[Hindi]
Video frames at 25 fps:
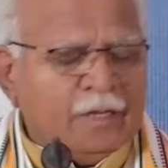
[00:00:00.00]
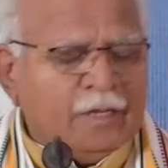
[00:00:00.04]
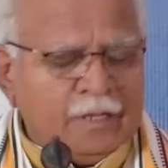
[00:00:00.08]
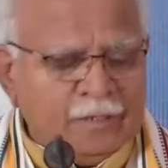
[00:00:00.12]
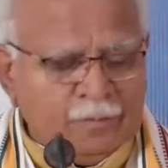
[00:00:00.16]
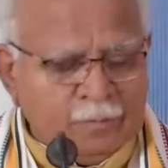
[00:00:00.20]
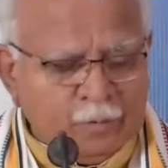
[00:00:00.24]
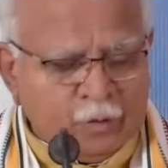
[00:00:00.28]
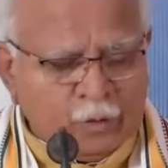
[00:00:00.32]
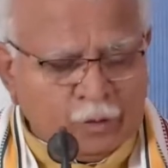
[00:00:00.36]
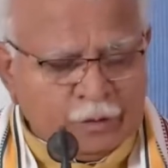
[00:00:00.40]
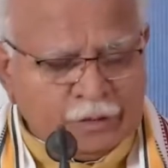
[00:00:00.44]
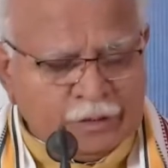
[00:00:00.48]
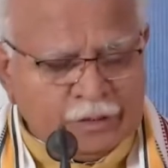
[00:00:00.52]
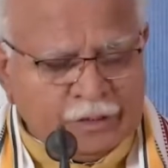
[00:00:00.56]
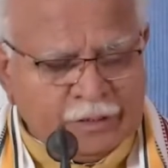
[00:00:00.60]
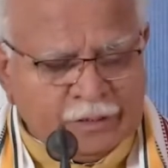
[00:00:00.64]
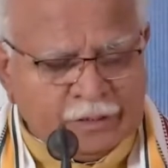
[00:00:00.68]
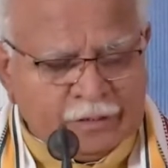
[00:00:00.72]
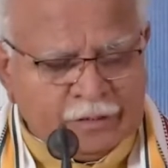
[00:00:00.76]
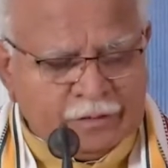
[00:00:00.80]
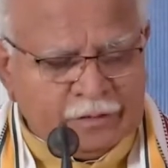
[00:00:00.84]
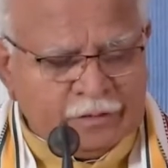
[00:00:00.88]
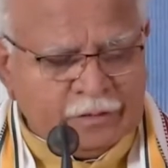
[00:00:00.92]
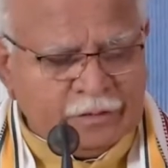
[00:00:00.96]
आज बहुत ही
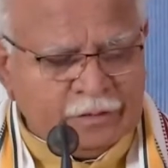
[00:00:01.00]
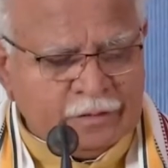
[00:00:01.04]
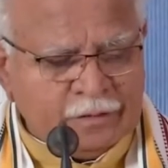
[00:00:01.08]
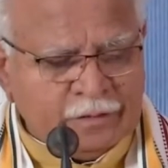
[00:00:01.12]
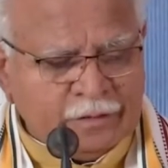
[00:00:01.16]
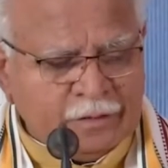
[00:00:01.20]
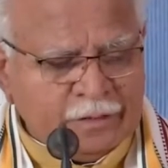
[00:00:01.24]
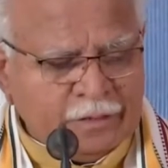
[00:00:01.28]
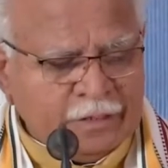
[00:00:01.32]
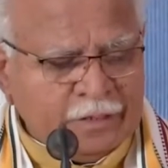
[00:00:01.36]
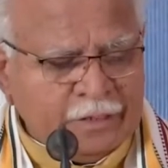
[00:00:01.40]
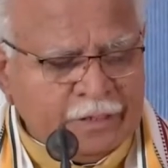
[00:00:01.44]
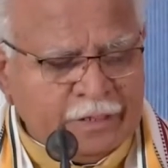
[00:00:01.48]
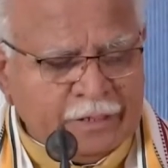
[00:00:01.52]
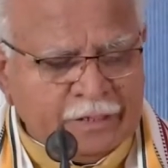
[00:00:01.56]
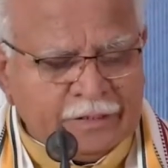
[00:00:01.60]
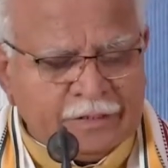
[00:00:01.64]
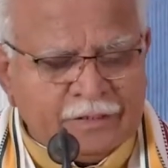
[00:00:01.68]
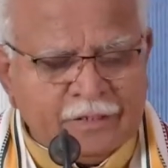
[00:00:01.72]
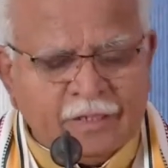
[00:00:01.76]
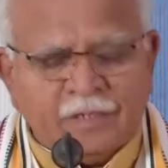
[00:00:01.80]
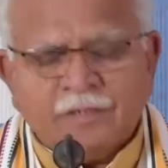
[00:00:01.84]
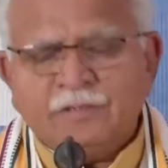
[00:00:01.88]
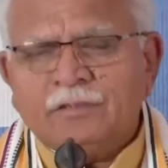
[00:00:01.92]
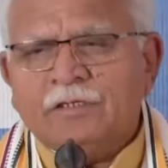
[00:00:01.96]
एक
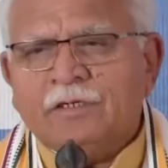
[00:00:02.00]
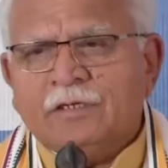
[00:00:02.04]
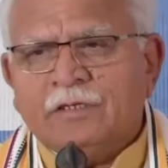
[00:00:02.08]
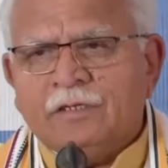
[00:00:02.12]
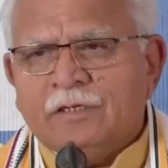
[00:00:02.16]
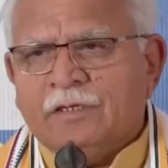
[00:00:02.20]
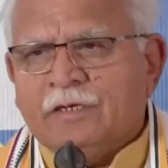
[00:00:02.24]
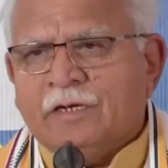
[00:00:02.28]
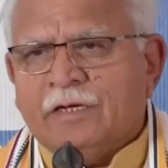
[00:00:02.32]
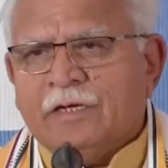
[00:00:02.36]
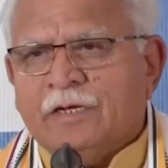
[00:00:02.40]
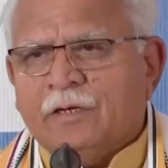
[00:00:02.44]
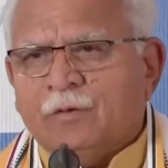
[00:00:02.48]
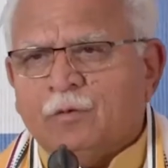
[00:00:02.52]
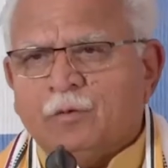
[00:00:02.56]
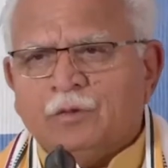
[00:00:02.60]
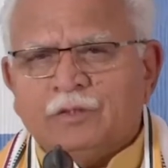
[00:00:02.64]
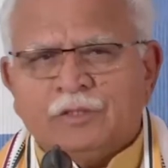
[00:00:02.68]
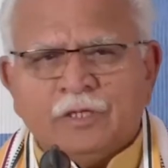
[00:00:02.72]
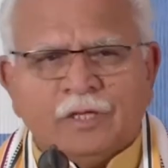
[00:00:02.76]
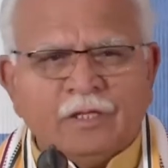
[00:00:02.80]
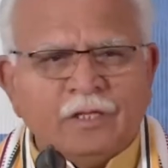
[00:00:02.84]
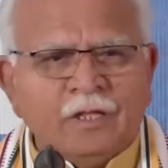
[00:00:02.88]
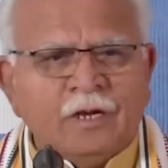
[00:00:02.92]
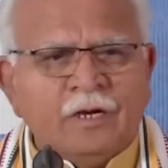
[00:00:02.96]
ऐतिहासिक दिन है कोई
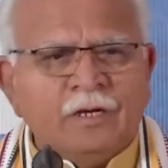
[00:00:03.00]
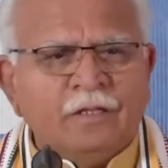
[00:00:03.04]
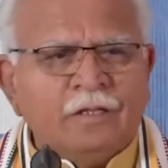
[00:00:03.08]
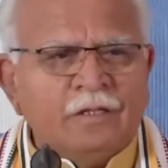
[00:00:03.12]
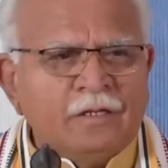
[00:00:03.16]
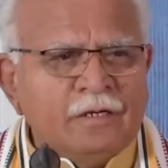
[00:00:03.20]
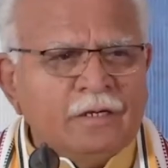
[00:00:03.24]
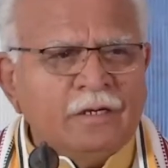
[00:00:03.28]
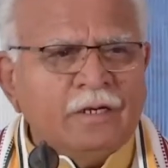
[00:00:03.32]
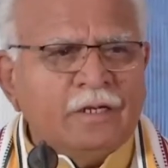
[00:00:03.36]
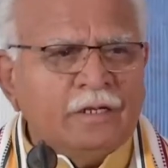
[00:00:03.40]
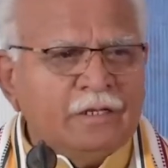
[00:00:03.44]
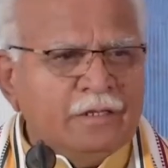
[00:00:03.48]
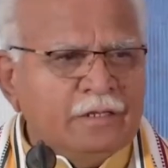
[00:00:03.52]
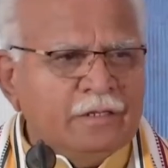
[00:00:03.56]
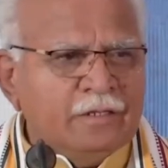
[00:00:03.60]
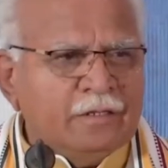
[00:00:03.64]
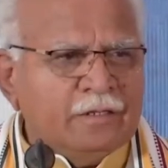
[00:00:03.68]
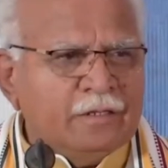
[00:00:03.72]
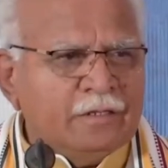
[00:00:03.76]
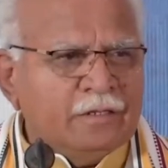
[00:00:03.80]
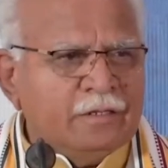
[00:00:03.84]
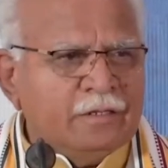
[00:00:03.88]
साधारण दिन नहीं है